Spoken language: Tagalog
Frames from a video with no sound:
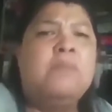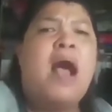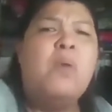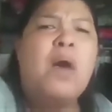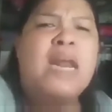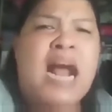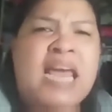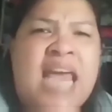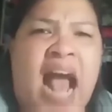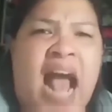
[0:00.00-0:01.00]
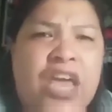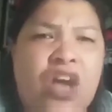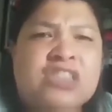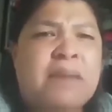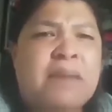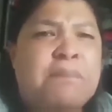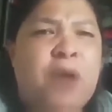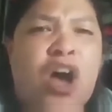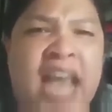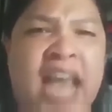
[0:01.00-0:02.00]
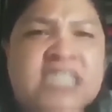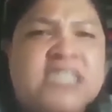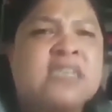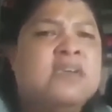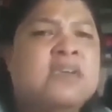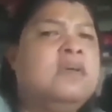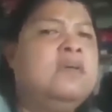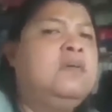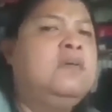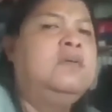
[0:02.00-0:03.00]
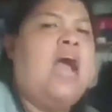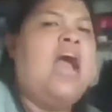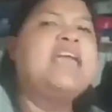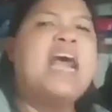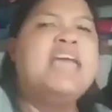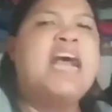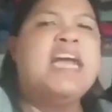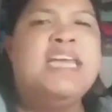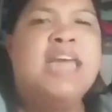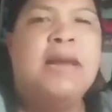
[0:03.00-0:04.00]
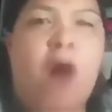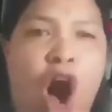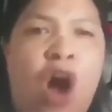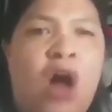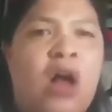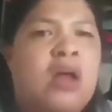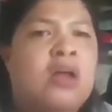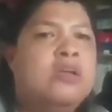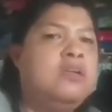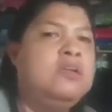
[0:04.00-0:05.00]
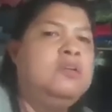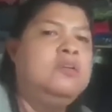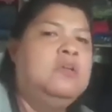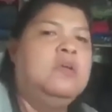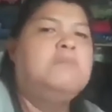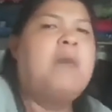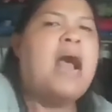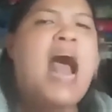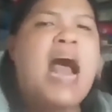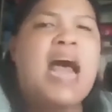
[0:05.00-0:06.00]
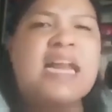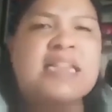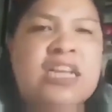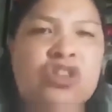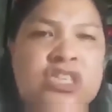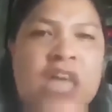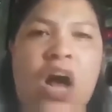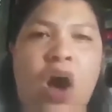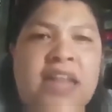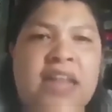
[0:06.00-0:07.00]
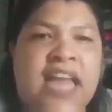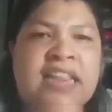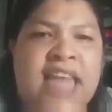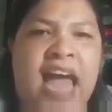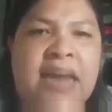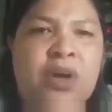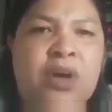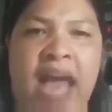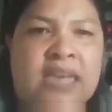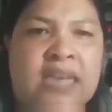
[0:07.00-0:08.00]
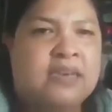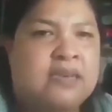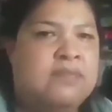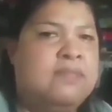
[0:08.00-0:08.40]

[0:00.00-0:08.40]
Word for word: mga walang hiya kayo, Dan Flores! Anak ka ng ina mo! Makakarating to sa OWA, tandaan mo yan.